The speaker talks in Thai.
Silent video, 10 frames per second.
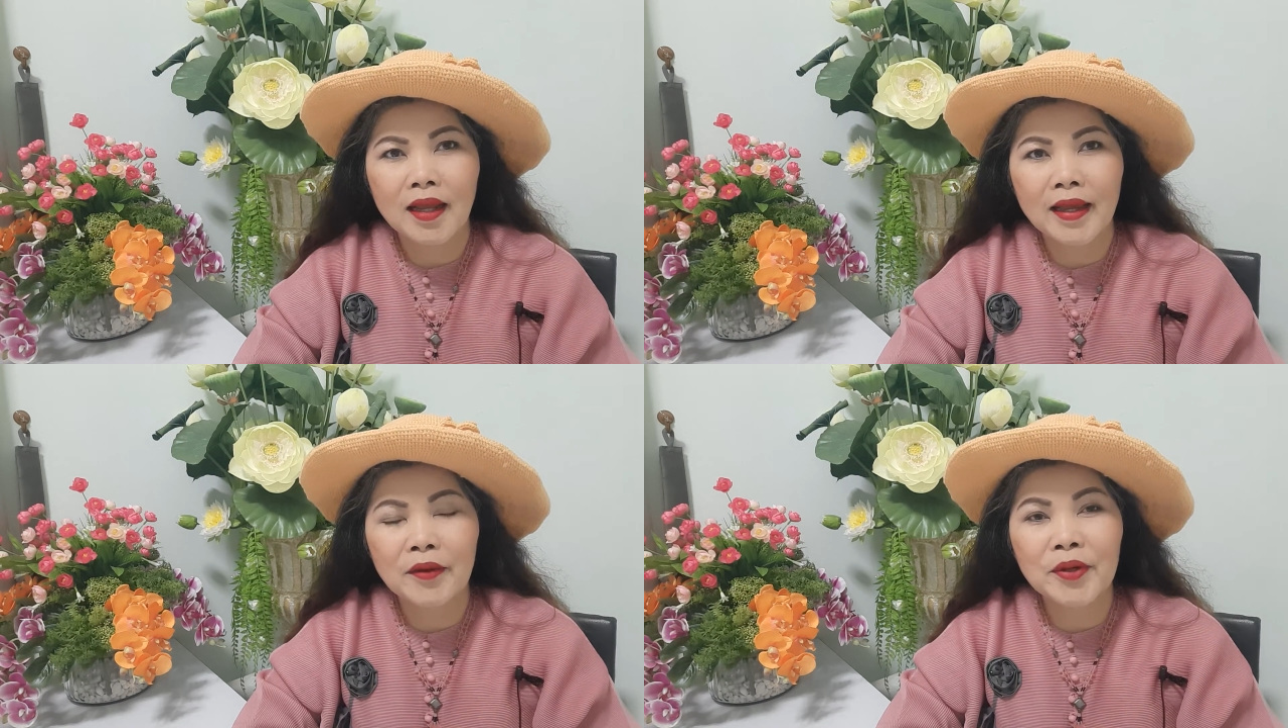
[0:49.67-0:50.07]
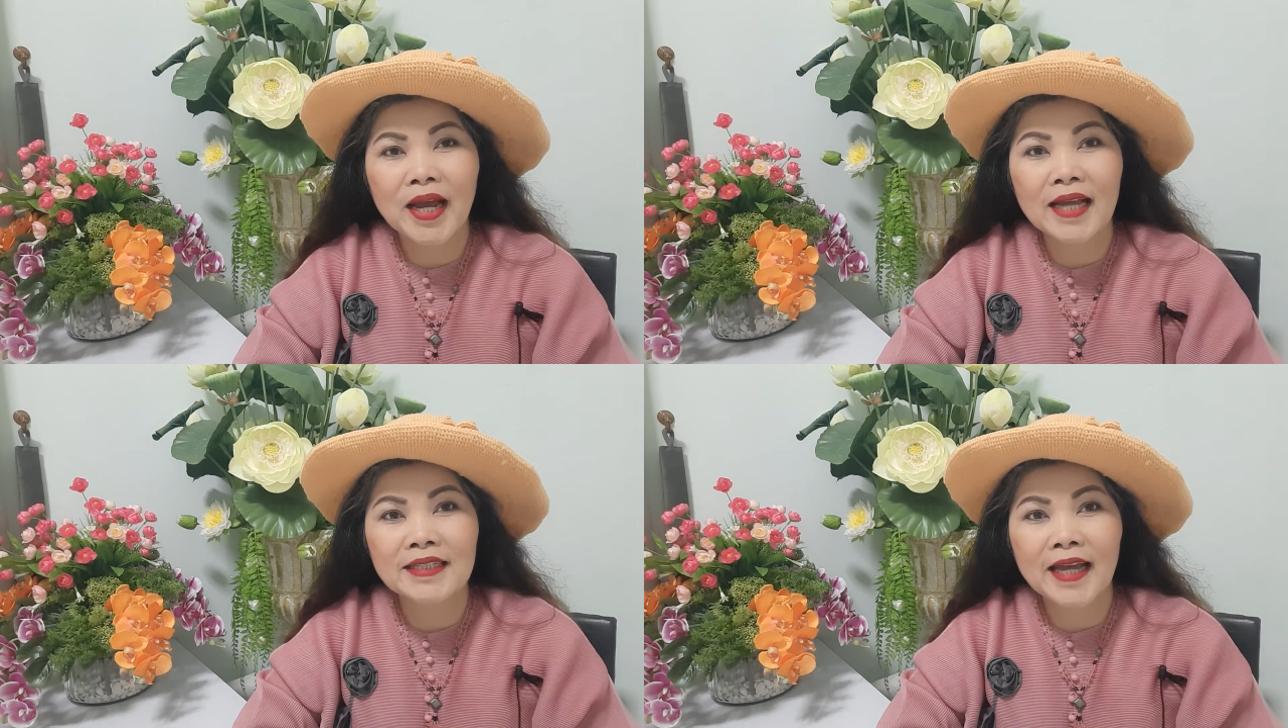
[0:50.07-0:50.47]
แล้ว
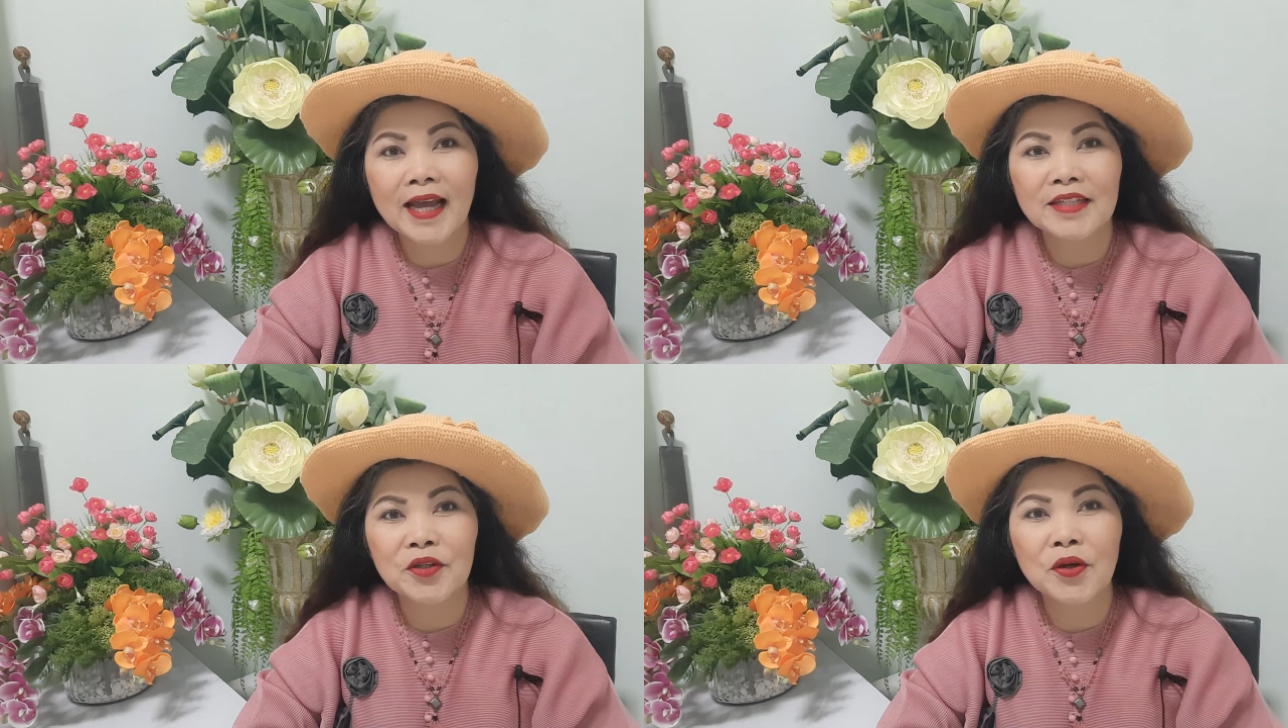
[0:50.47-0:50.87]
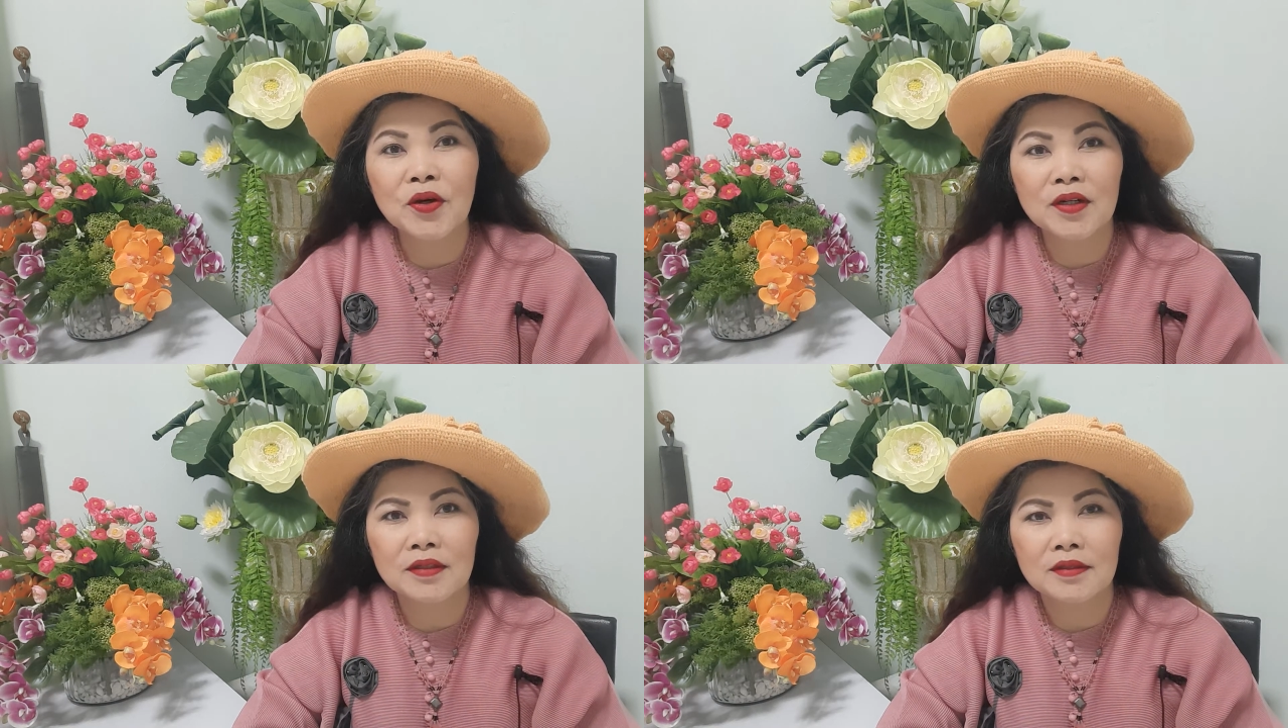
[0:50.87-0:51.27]
ได้ถ่ายทอด